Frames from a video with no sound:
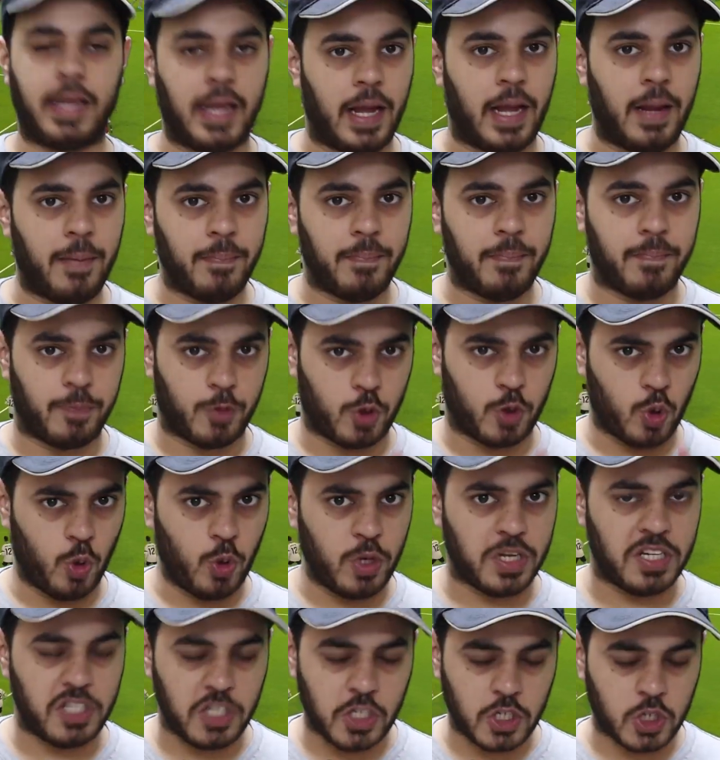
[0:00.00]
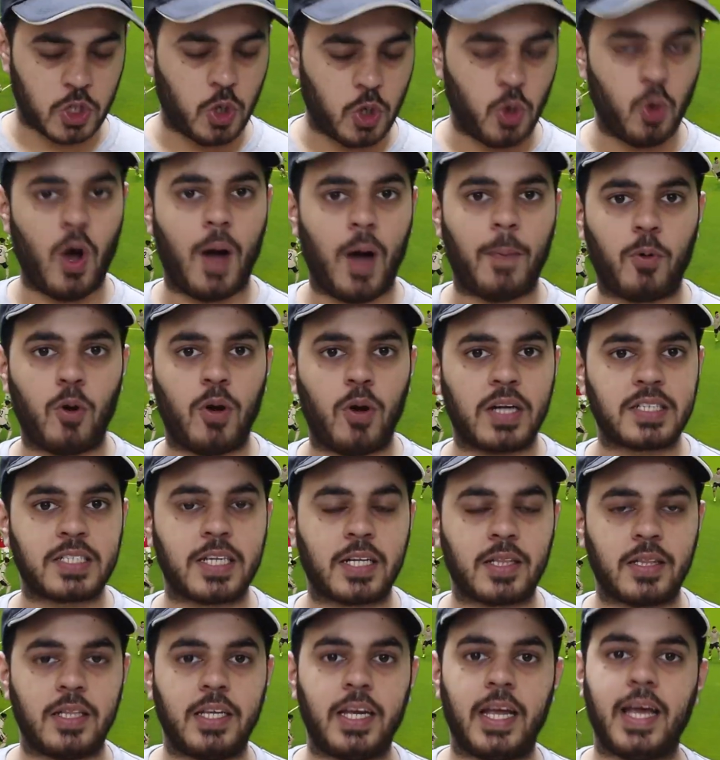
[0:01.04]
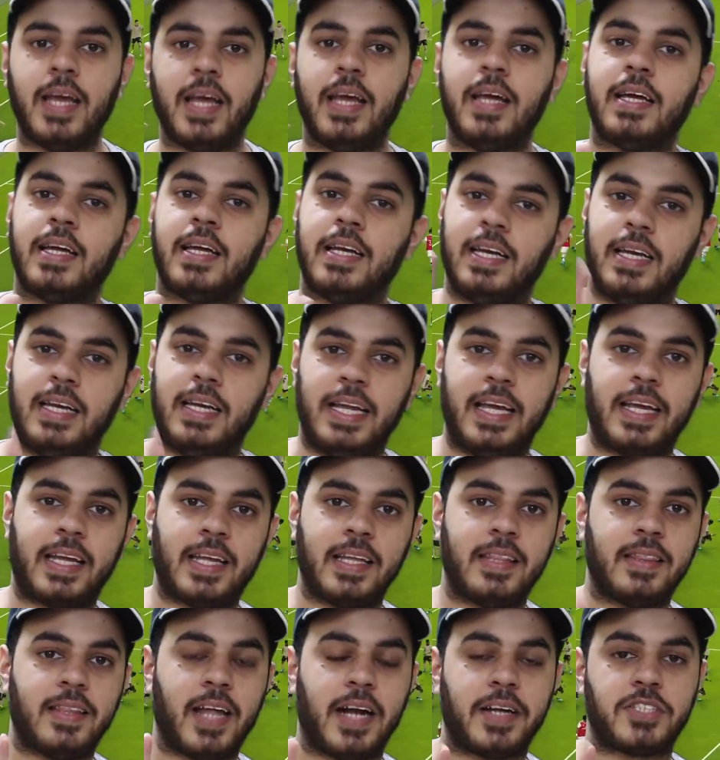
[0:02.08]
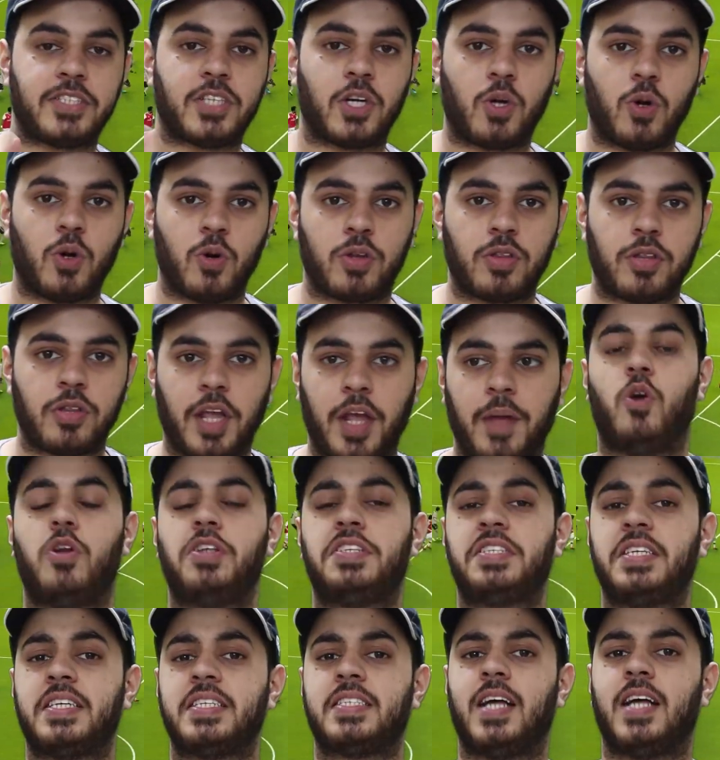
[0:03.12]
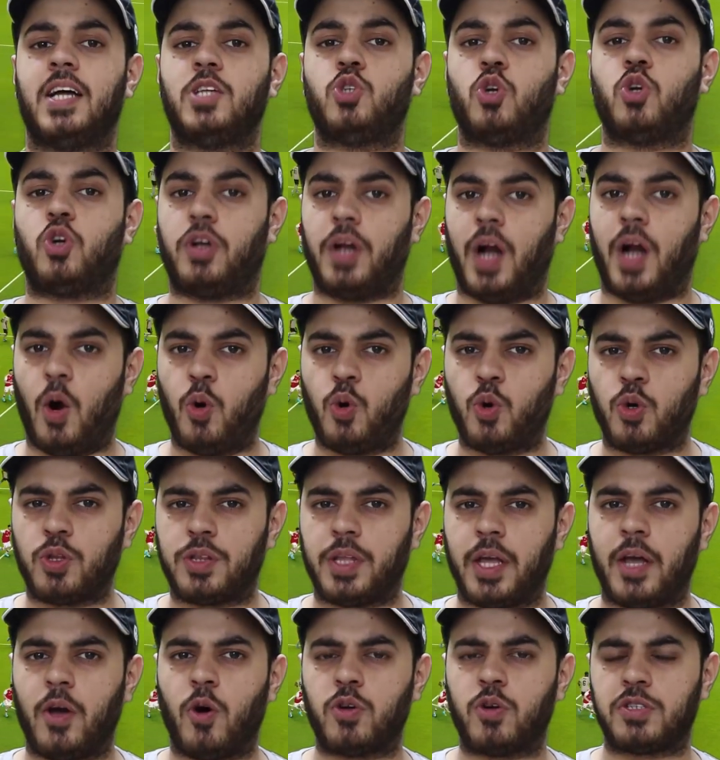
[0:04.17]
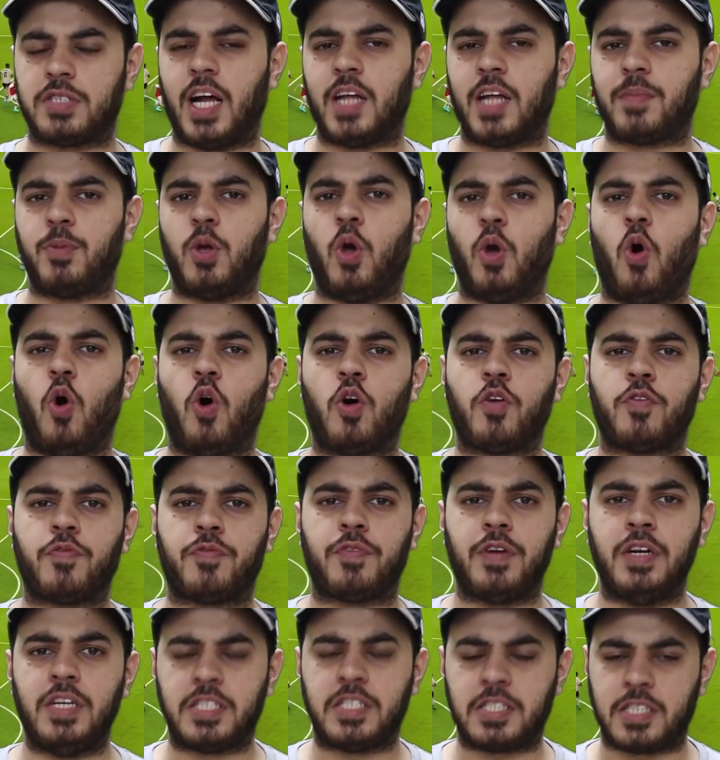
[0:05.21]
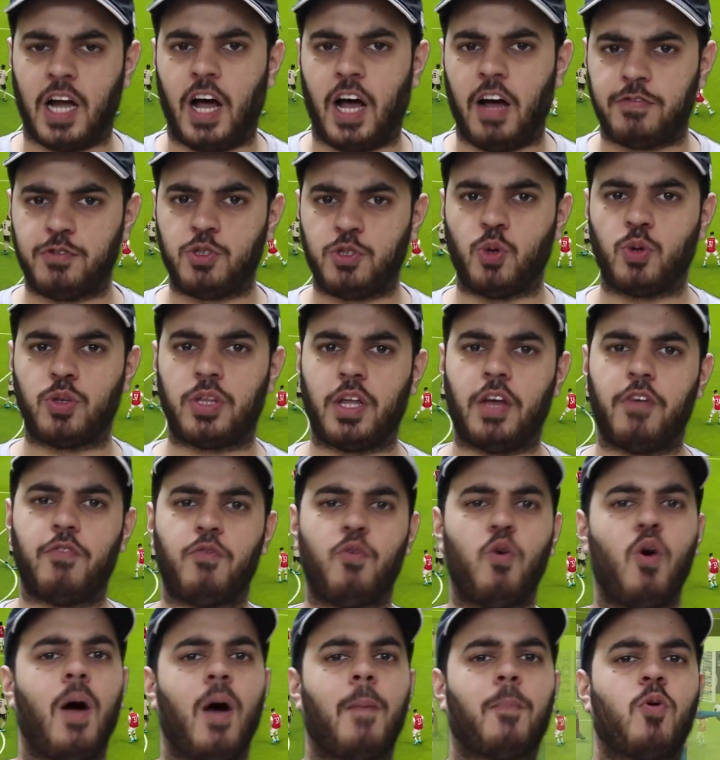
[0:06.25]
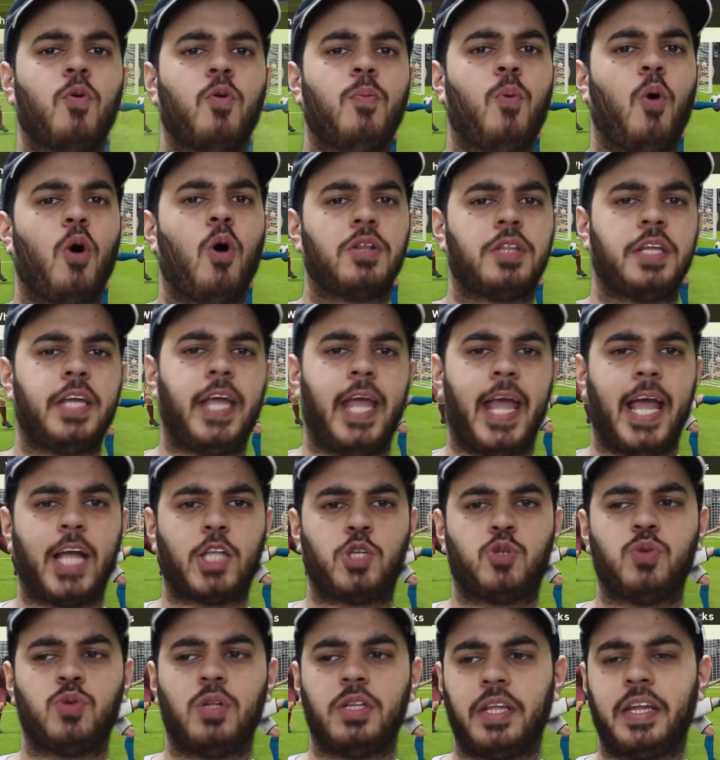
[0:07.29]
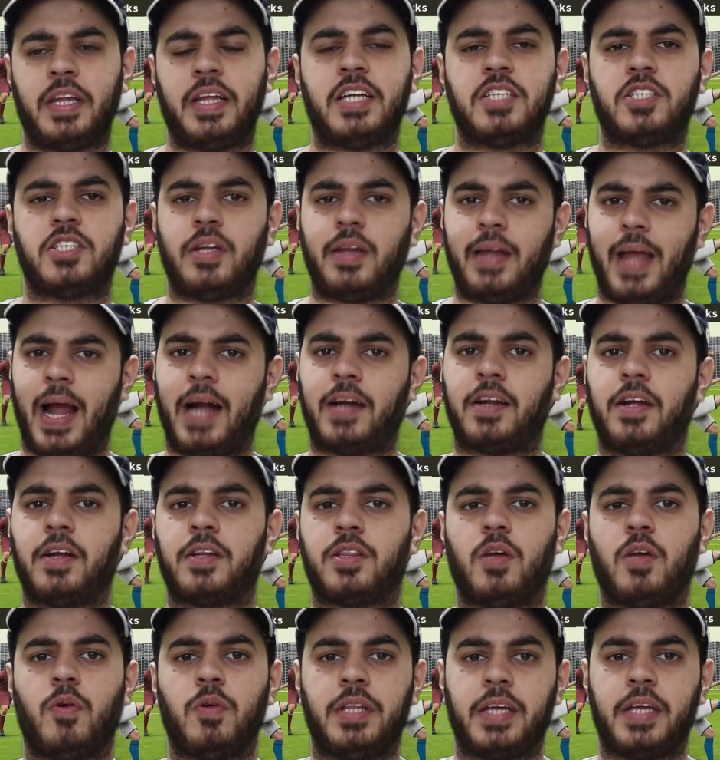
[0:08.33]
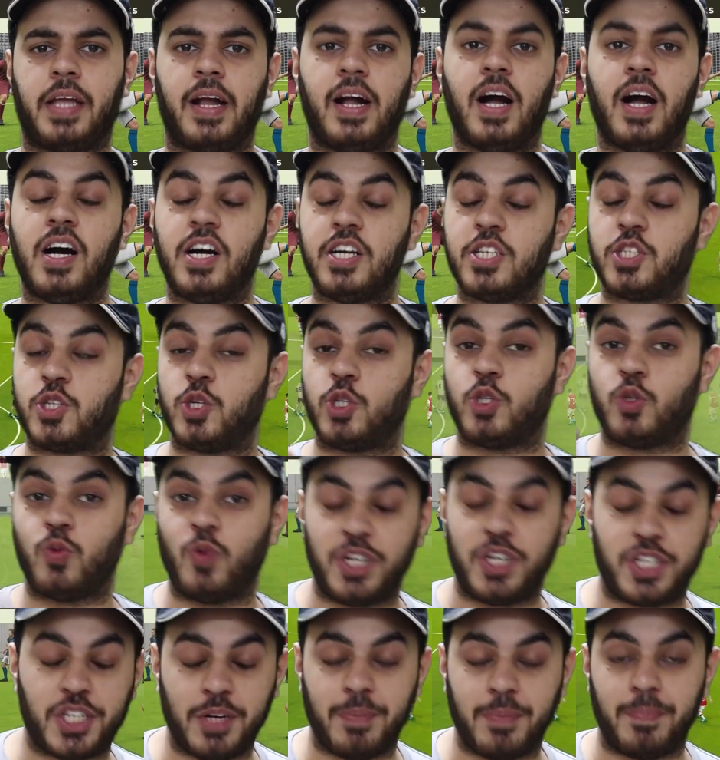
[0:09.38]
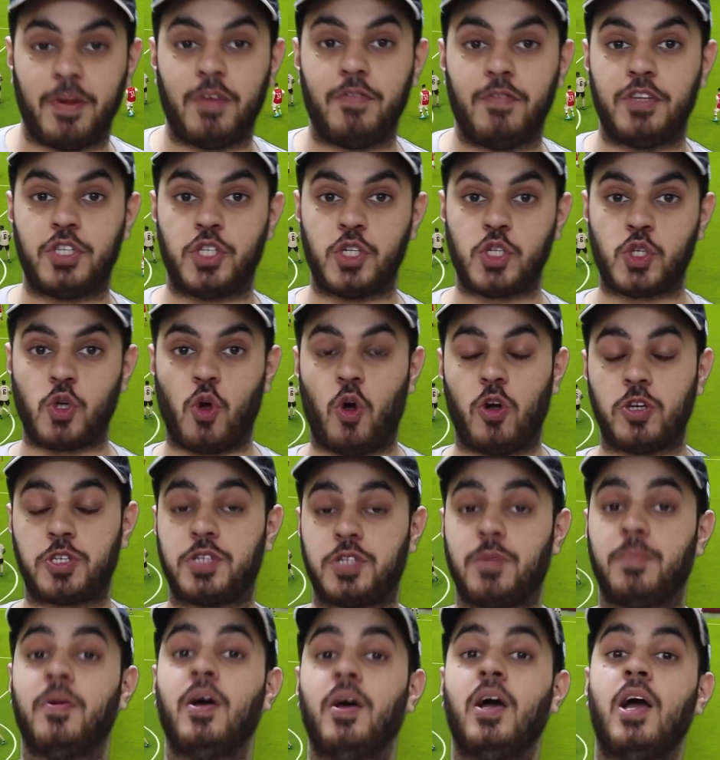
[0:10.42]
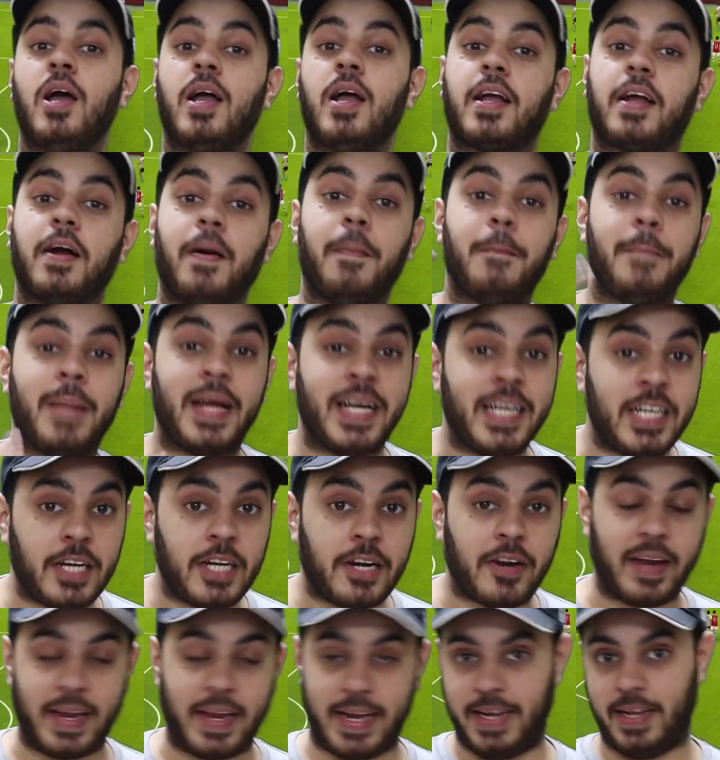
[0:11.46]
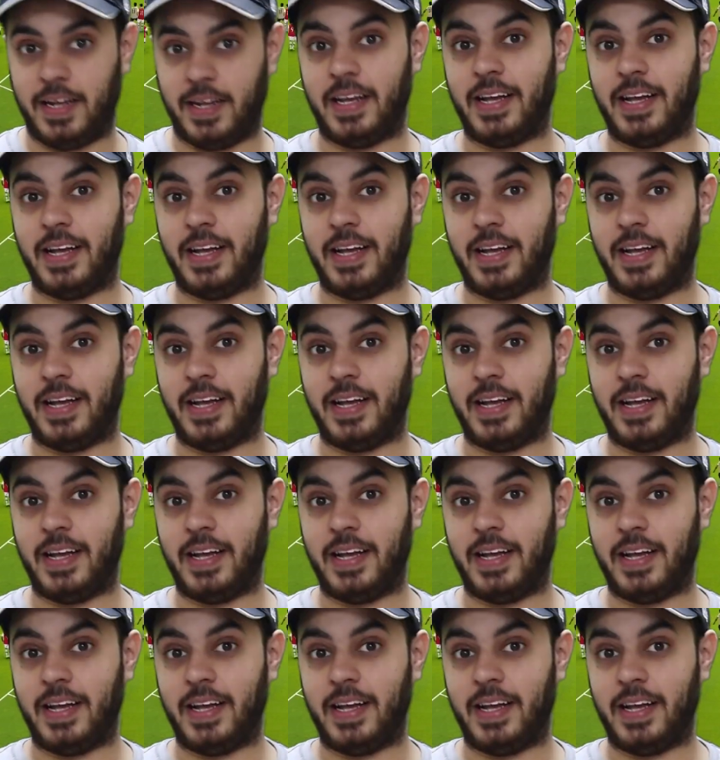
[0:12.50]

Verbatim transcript: गेम थोड़ी सी स्लो आपको लग सकती है लेकिन दैट इज़ अ गुड थिंग और इसी के साथ जो क्राउड होता है और साथ में ऑन फील्ड स्टाफ जो होता है वो आपको बहुत ही एक्चुअल तरीके से रिएक्ट करता हुआ दिखेगा हर सिचुएशन पे विच इज़ ऑसम कमेंट्री